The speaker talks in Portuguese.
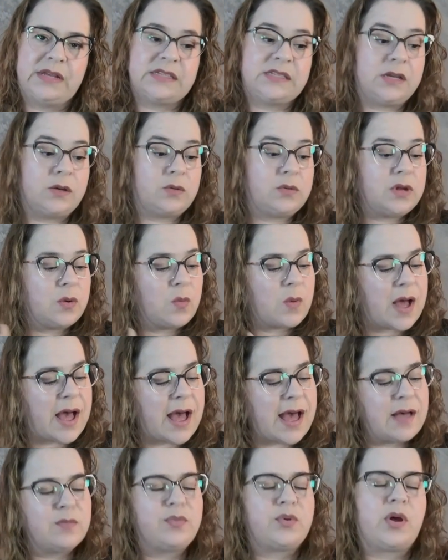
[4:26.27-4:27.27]
Se eu não
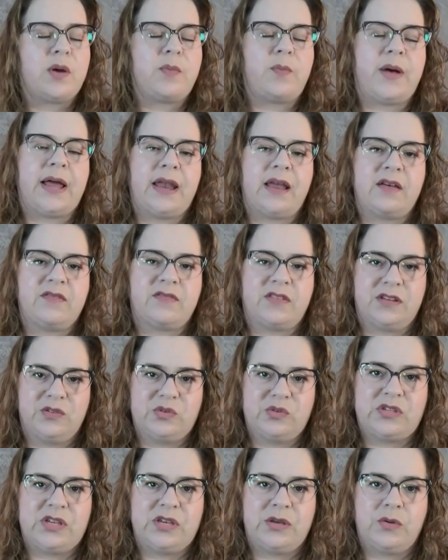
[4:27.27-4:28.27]
abro a palavra
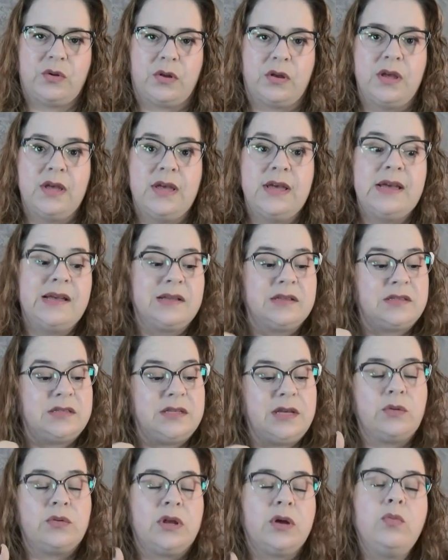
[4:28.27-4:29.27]
do Senhor?
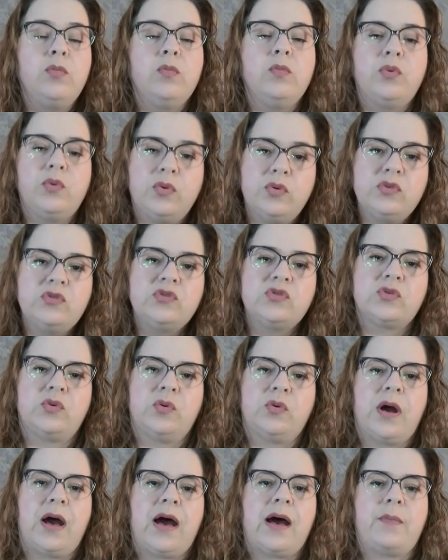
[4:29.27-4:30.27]
Se eu não
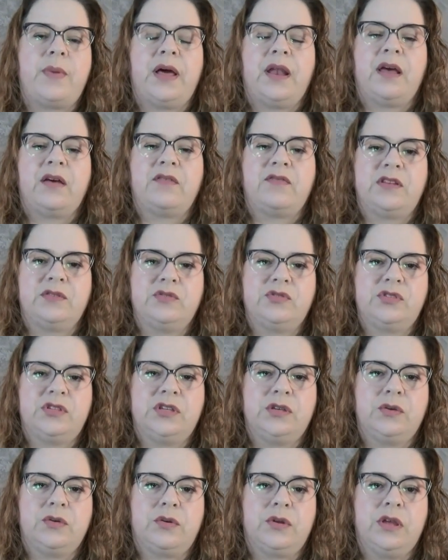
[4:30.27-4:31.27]
busco a palavra do
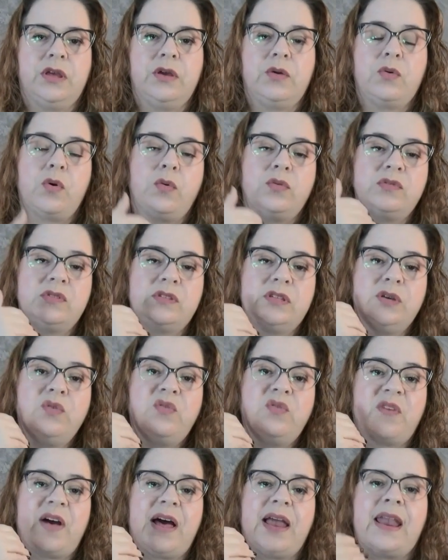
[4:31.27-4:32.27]
Senhor, eu consigo
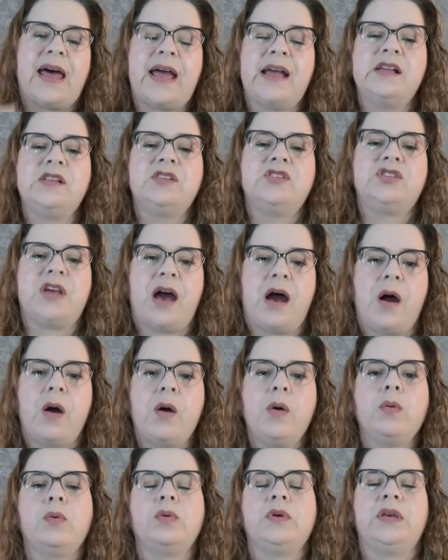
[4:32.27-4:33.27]
falar de
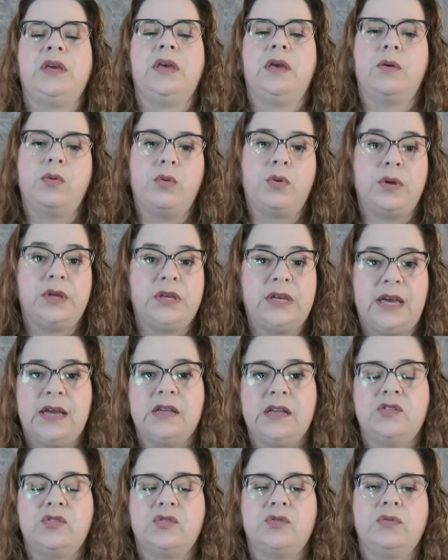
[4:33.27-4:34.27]
algo que eu
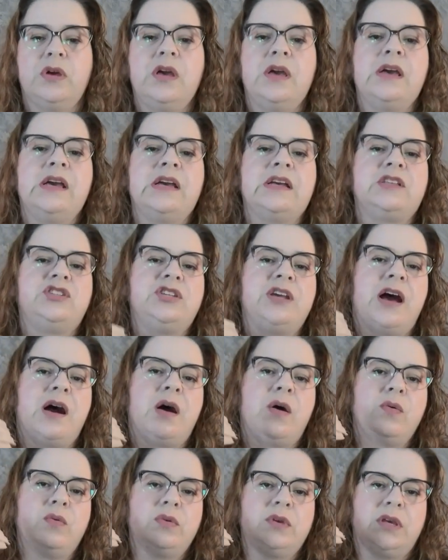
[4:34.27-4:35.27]
conheço, de
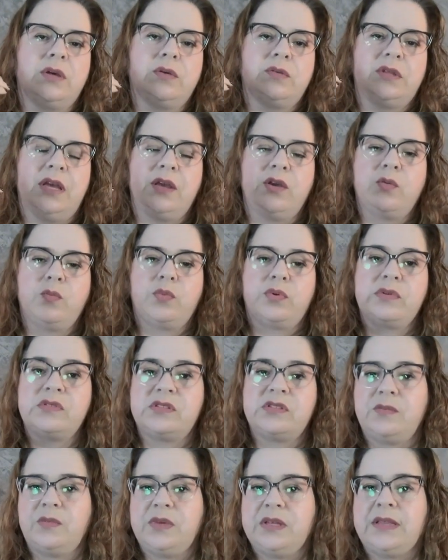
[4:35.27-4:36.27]
algo que eu tenho
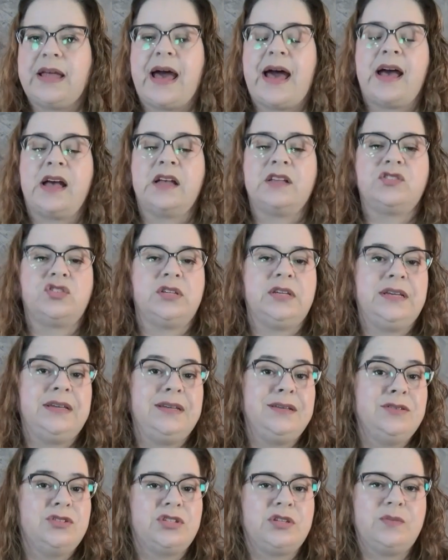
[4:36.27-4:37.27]
proximidade,
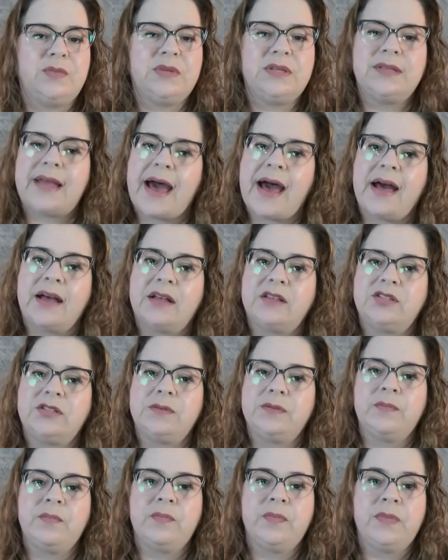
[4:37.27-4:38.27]
intimidade.